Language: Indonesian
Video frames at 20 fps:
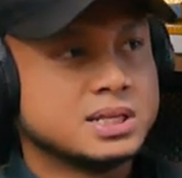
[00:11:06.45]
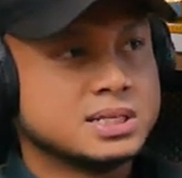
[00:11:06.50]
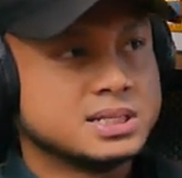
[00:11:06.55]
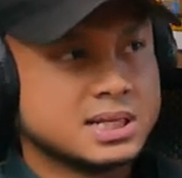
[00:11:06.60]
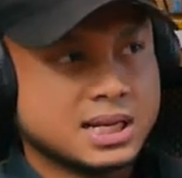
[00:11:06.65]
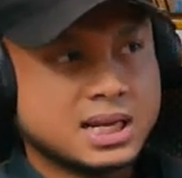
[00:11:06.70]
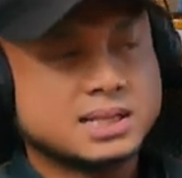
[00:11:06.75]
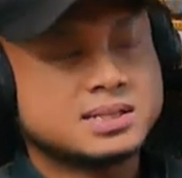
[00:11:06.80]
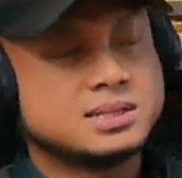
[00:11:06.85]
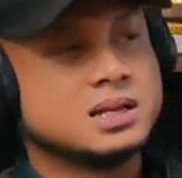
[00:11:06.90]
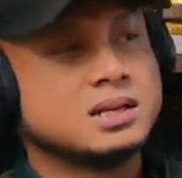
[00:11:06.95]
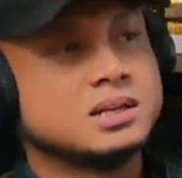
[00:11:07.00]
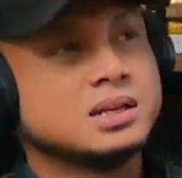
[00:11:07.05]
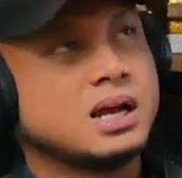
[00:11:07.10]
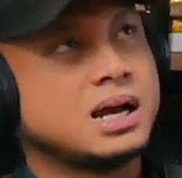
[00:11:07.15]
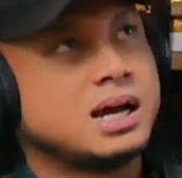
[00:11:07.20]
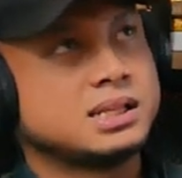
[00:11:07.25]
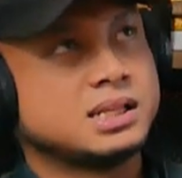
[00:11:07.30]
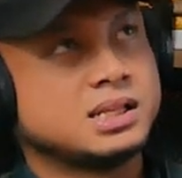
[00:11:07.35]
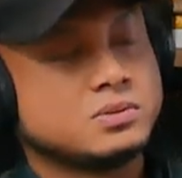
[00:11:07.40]
dan jelas dan
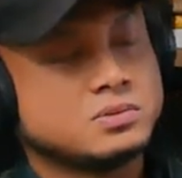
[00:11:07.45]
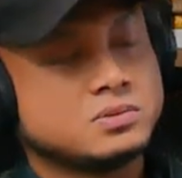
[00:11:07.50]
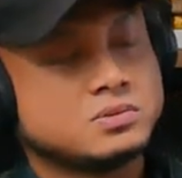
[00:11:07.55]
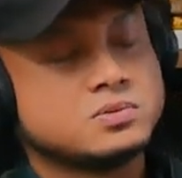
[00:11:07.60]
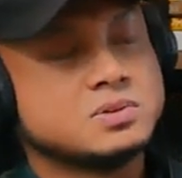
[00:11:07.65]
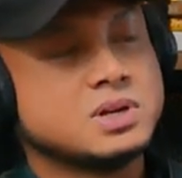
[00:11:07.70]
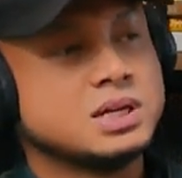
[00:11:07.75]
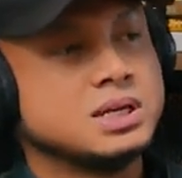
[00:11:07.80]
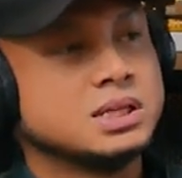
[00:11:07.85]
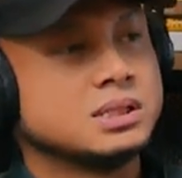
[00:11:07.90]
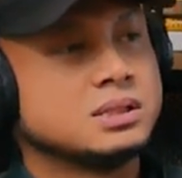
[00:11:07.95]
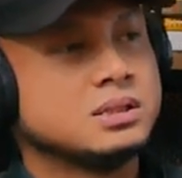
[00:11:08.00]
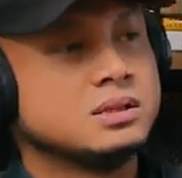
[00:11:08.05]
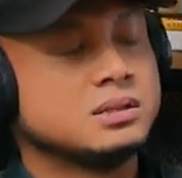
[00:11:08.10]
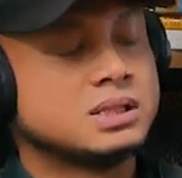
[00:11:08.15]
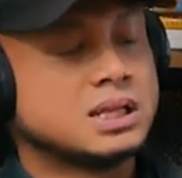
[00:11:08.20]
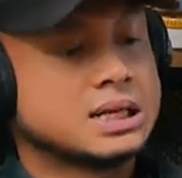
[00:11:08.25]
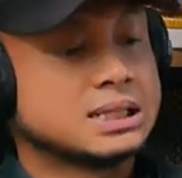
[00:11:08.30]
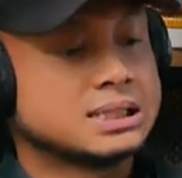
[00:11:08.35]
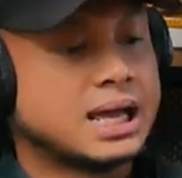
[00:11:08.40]
akad itu sudah
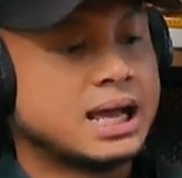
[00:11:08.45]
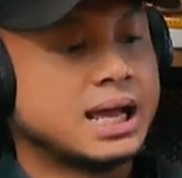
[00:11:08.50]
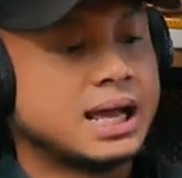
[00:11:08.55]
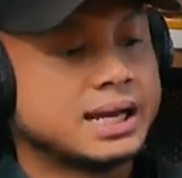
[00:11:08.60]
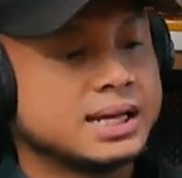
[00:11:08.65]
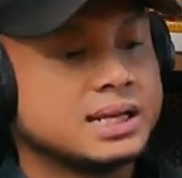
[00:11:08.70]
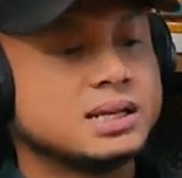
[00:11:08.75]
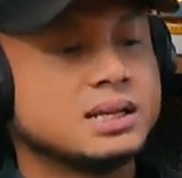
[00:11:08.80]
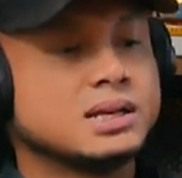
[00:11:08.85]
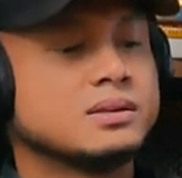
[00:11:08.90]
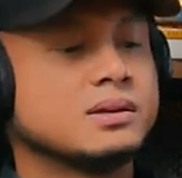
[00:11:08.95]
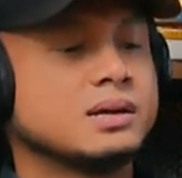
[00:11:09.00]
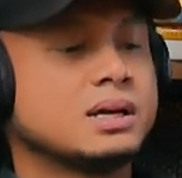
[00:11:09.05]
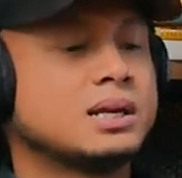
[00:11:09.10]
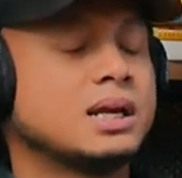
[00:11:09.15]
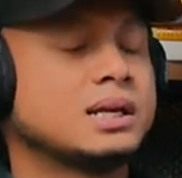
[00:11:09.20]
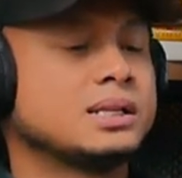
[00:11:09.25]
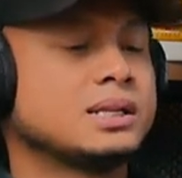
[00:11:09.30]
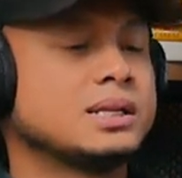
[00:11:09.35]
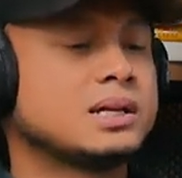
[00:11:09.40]
ditandatanganin gitu
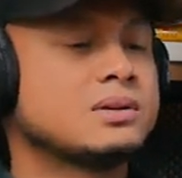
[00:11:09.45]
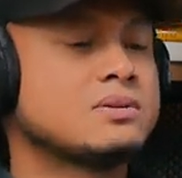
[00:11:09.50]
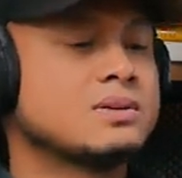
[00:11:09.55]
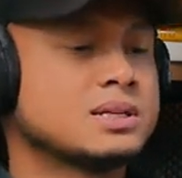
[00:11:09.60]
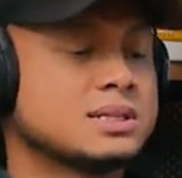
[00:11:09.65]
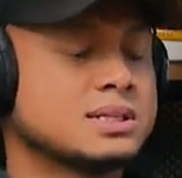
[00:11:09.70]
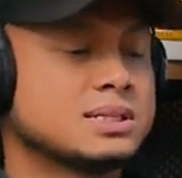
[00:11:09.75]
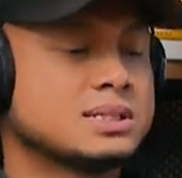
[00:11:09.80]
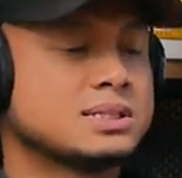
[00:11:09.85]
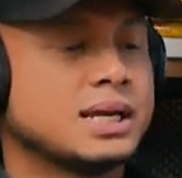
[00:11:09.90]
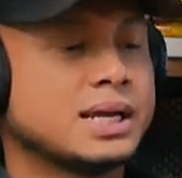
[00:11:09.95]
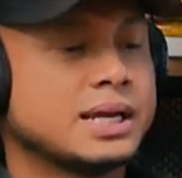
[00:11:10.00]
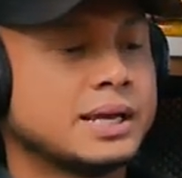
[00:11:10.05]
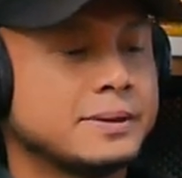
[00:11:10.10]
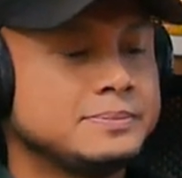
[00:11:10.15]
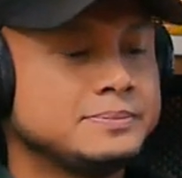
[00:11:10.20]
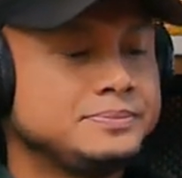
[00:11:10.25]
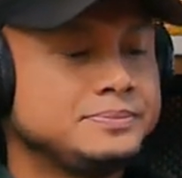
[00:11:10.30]
kan, artinya kan sudah selesai.